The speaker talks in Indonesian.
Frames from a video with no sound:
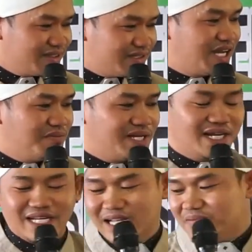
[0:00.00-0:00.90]
itu
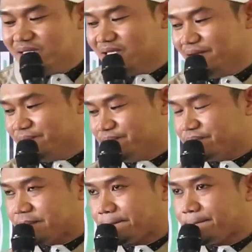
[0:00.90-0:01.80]
dihabarkan Nabi tak
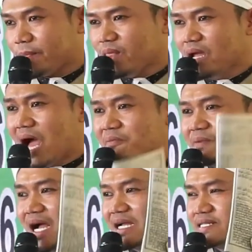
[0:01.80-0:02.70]

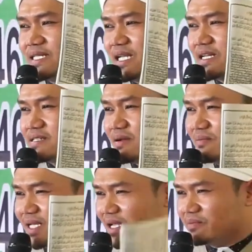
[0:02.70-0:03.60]
apa aja nang
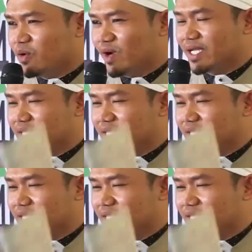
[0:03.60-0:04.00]
disambat Nabi wah